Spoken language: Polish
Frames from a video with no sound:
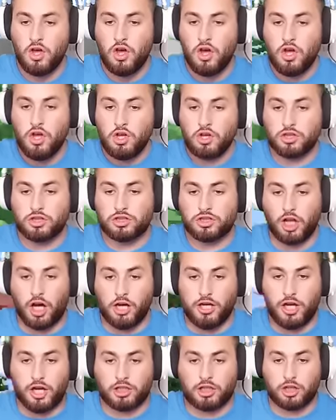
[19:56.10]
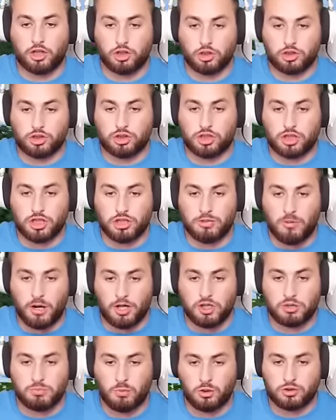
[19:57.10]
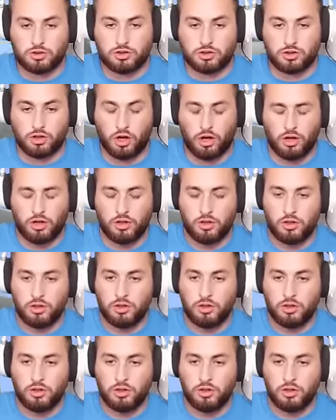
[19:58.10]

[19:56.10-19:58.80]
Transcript: Jak, jak Stary, go trzymam. jak ty trzymasz mocno!